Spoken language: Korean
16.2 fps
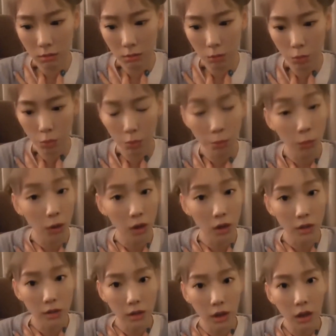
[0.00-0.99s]
몸
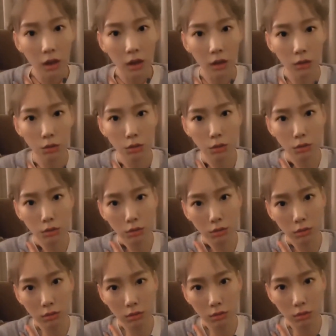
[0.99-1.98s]
관리 잘하고
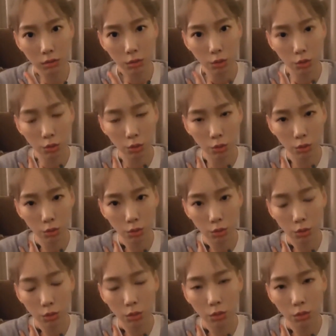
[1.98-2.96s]

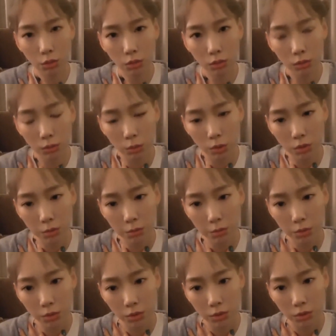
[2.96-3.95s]
좋은 모습
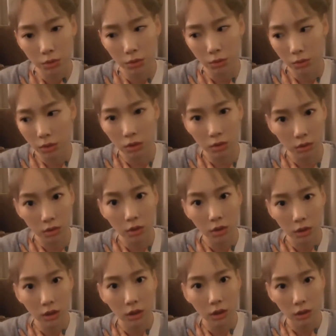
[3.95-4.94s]

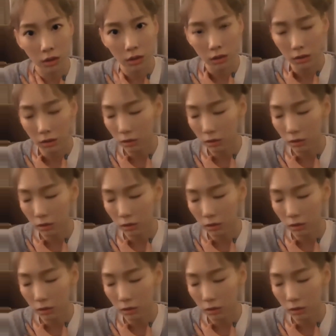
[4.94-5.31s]
보여드려야 되겠다